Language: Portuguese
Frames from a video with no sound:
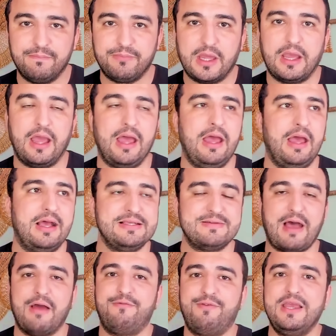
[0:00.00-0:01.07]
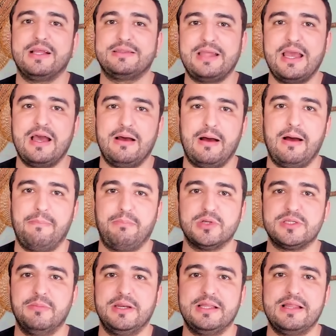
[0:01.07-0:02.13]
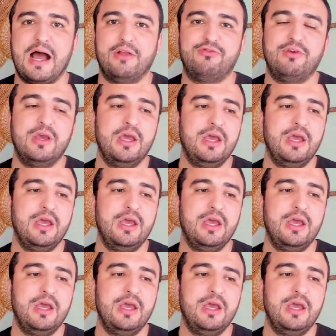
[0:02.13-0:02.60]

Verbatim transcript: É, é havia até a, a, possibilidade